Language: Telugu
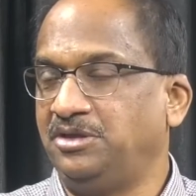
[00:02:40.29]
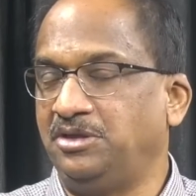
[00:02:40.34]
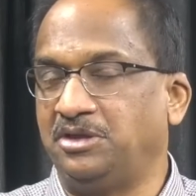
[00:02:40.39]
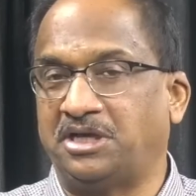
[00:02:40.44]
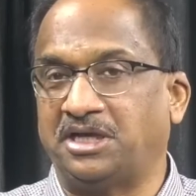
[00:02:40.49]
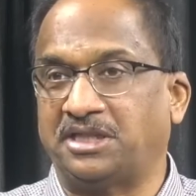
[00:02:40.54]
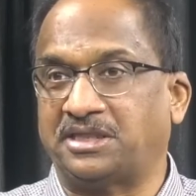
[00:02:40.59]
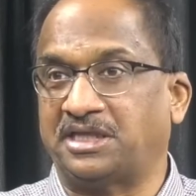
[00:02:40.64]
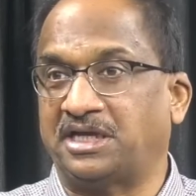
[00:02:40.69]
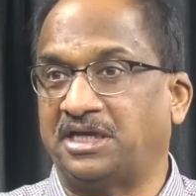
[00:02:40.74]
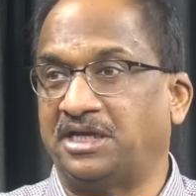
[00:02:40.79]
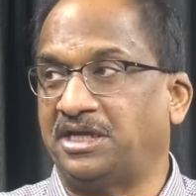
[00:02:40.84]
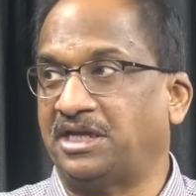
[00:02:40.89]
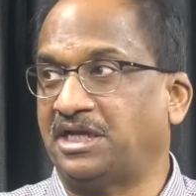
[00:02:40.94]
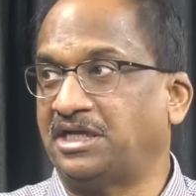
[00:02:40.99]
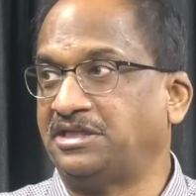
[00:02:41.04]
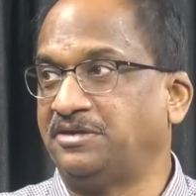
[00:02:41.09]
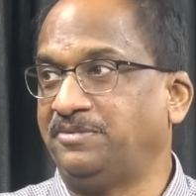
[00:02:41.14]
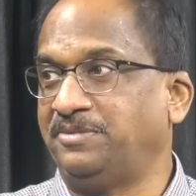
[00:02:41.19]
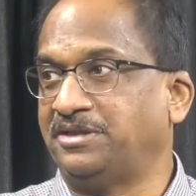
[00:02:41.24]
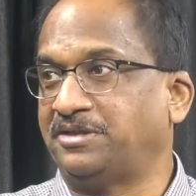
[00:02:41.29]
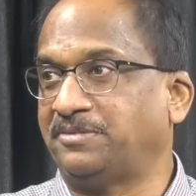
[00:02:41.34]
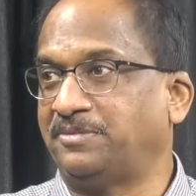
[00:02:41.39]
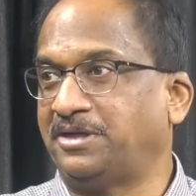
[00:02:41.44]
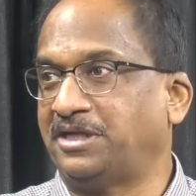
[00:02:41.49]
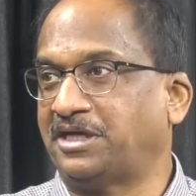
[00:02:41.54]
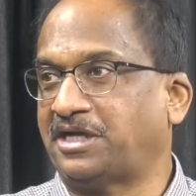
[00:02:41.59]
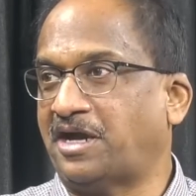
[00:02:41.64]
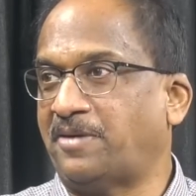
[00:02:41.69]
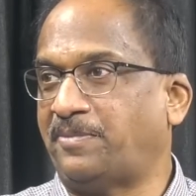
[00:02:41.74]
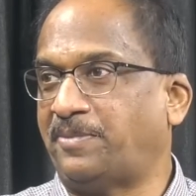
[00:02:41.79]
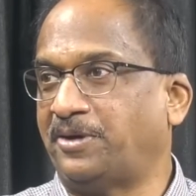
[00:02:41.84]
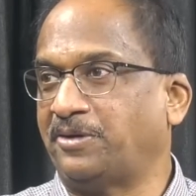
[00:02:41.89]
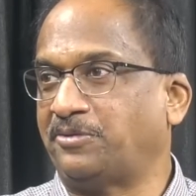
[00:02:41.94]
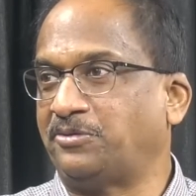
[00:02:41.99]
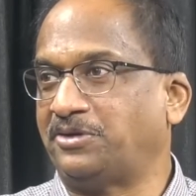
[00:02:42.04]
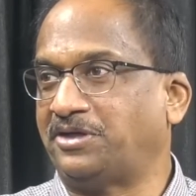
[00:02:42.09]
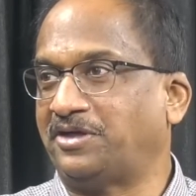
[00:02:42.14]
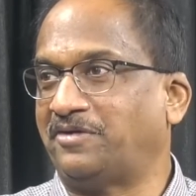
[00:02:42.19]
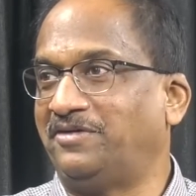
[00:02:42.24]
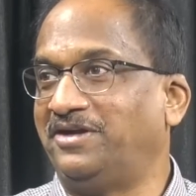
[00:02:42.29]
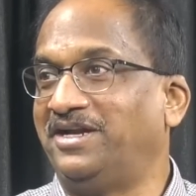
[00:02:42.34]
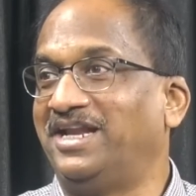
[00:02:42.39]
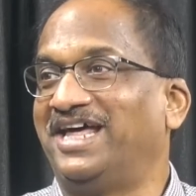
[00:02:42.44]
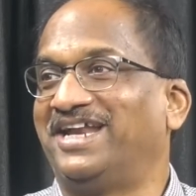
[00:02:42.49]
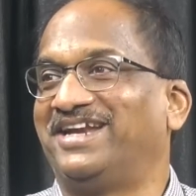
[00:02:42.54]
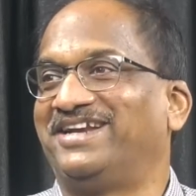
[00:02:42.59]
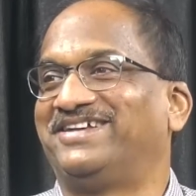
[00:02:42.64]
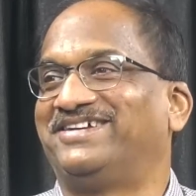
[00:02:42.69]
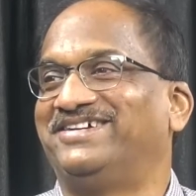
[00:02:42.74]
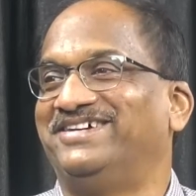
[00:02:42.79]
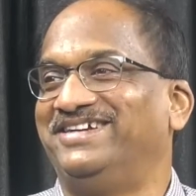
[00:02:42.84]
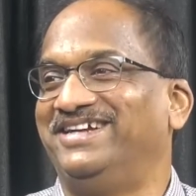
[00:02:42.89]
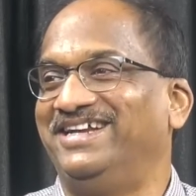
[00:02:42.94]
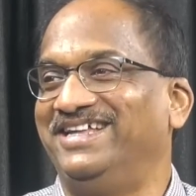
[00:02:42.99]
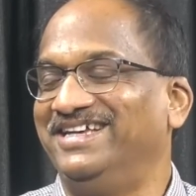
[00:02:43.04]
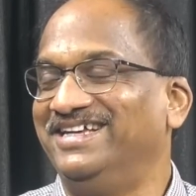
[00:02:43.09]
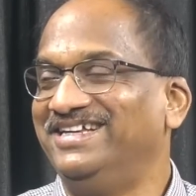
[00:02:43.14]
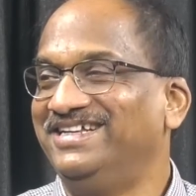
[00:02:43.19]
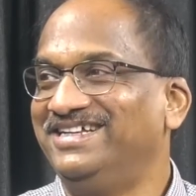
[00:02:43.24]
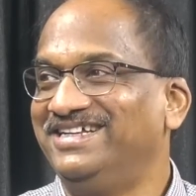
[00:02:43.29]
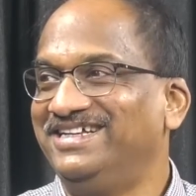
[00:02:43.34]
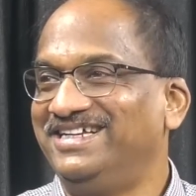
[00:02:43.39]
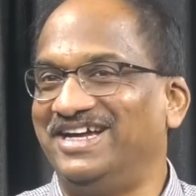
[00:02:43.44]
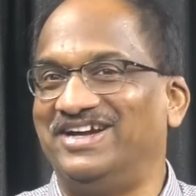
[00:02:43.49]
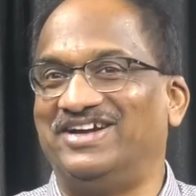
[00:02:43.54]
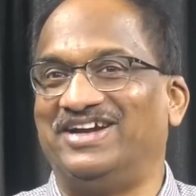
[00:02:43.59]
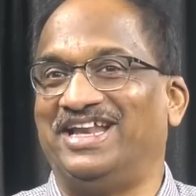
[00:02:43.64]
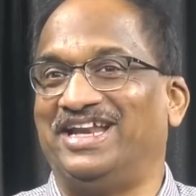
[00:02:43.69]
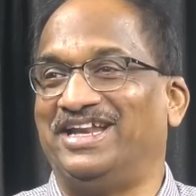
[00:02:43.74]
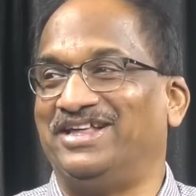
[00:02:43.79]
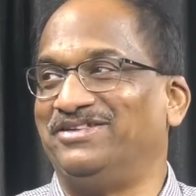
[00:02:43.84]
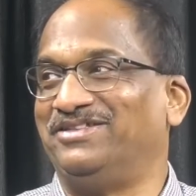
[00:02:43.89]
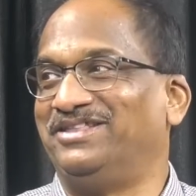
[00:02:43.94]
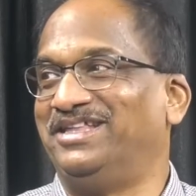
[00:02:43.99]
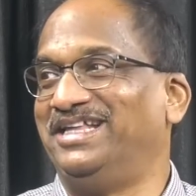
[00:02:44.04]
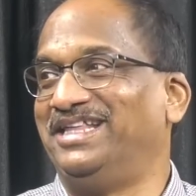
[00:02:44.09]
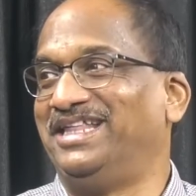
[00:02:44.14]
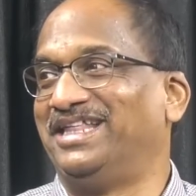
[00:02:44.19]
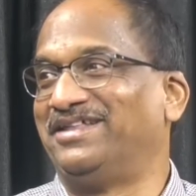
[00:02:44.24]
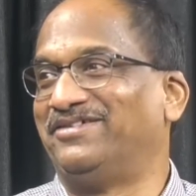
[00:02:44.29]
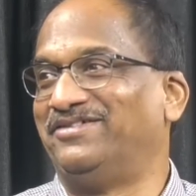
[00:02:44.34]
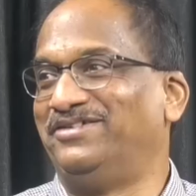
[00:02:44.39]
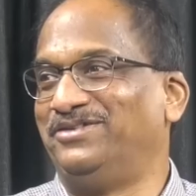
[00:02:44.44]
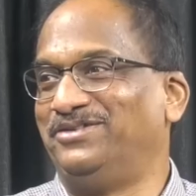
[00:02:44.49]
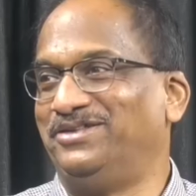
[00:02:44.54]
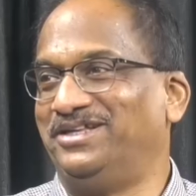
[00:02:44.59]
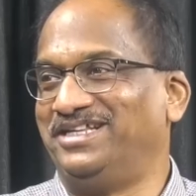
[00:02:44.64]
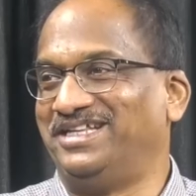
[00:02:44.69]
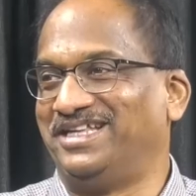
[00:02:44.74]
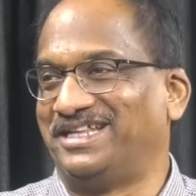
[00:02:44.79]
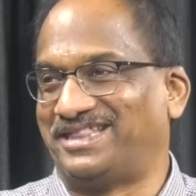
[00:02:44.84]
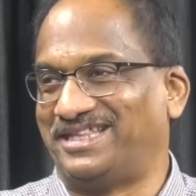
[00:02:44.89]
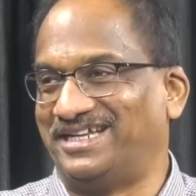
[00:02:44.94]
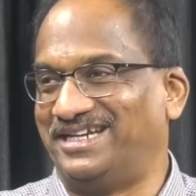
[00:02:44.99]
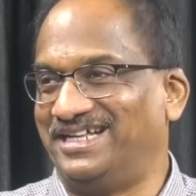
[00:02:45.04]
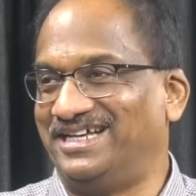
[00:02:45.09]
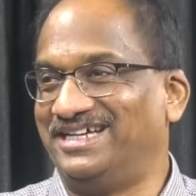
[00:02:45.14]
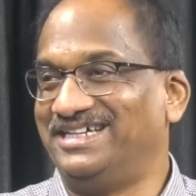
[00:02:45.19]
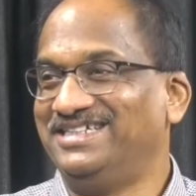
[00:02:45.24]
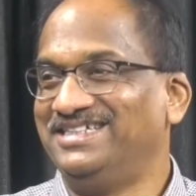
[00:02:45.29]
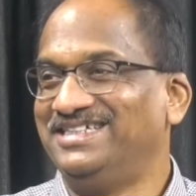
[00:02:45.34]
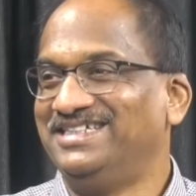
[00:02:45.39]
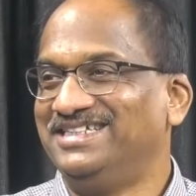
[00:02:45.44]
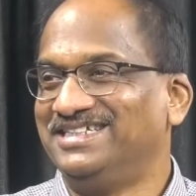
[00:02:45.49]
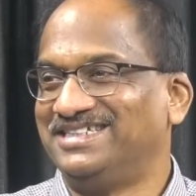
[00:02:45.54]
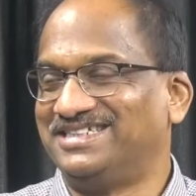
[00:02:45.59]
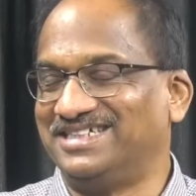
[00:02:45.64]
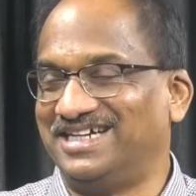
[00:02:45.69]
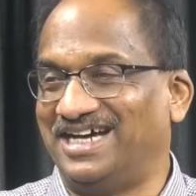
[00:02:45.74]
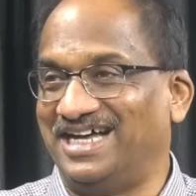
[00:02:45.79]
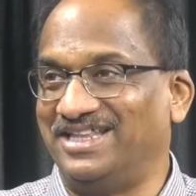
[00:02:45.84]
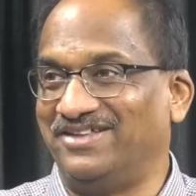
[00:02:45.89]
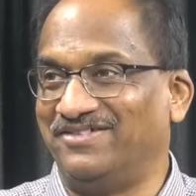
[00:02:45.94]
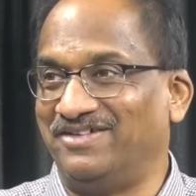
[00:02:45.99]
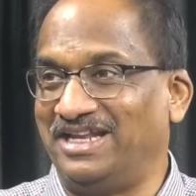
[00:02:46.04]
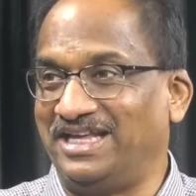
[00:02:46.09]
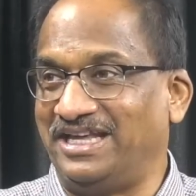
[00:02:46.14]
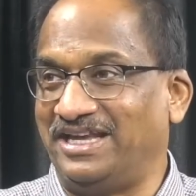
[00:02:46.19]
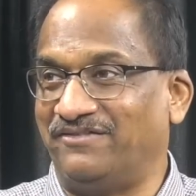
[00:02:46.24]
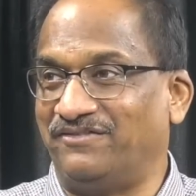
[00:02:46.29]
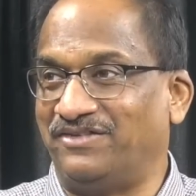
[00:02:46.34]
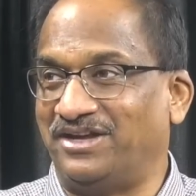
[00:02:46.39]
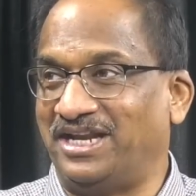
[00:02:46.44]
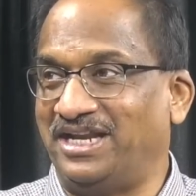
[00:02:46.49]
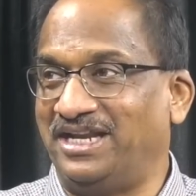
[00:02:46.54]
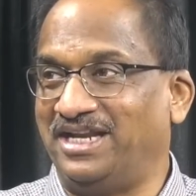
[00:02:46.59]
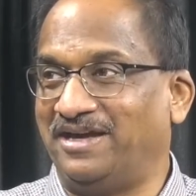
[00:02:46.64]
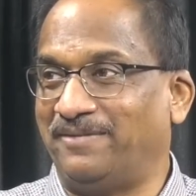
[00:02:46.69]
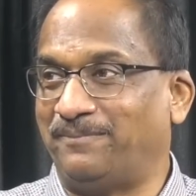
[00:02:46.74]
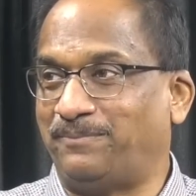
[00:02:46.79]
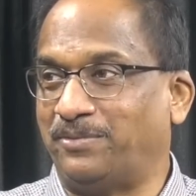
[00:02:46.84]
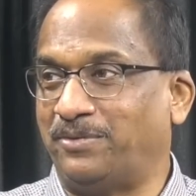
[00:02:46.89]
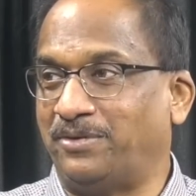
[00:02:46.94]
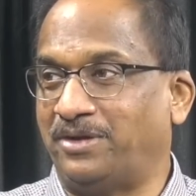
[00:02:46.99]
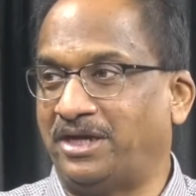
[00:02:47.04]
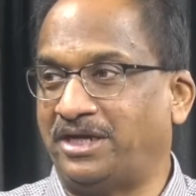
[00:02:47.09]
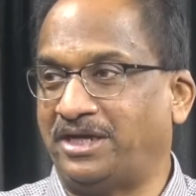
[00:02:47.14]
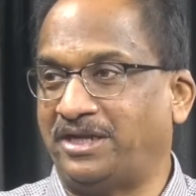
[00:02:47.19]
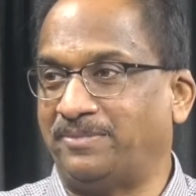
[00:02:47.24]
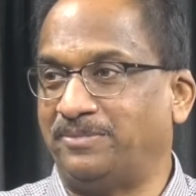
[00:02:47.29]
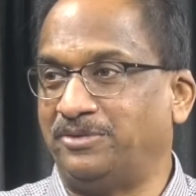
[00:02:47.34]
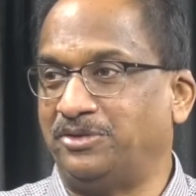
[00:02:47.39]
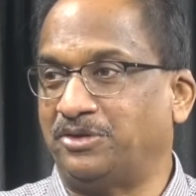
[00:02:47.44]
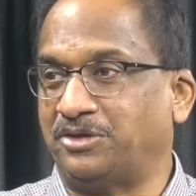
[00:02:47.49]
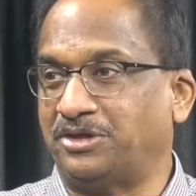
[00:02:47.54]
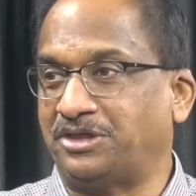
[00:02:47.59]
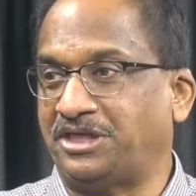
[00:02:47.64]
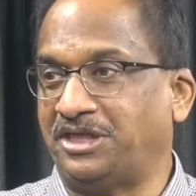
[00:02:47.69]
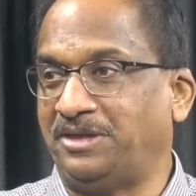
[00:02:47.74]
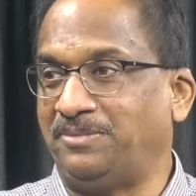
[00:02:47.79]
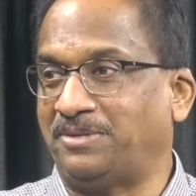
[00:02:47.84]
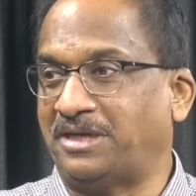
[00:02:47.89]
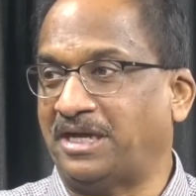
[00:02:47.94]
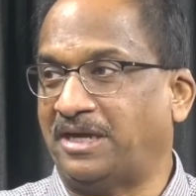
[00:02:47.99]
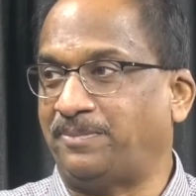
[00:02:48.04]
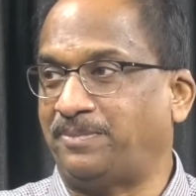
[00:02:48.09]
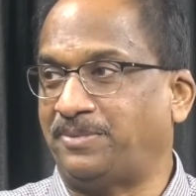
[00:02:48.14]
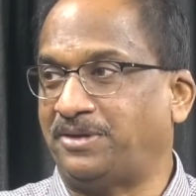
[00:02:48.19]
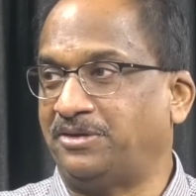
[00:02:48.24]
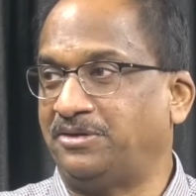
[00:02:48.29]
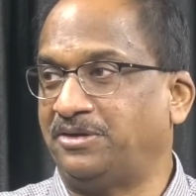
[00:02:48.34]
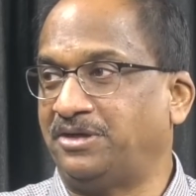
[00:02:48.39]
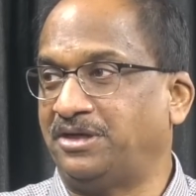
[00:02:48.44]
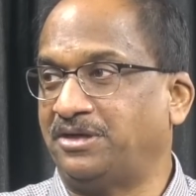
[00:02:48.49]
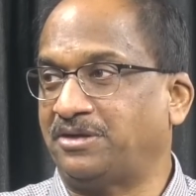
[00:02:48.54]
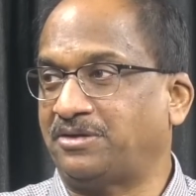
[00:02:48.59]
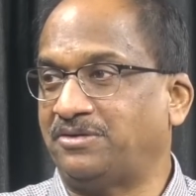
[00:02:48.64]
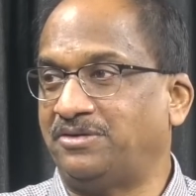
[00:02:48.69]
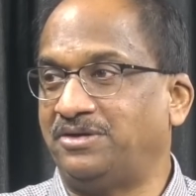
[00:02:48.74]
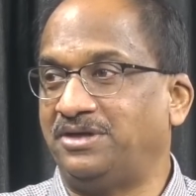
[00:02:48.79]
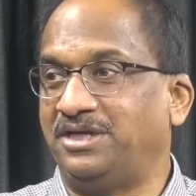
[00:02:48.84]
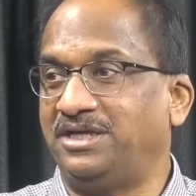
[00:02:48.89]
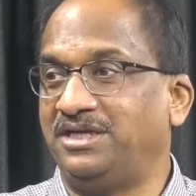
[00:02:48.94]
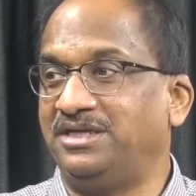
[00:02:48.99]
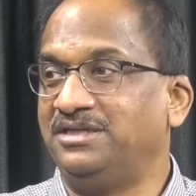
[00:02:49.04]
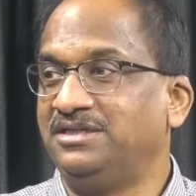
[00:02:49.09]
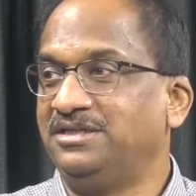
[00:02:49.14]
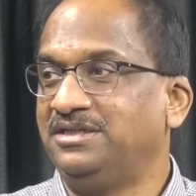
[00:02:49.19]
ఇంకా సగం రాజ్యం అయితే మనం కాపాడుకుంటాం అన్నారు అనుకోండి ఎవరైనా యుద్ధం చేసేవాడు యుద్ధం చేస్తాడా సో అందువల్ల ఎవరైనా పోరాటే ముందు ఒక టీం కెప్టెన్ అనుకోండి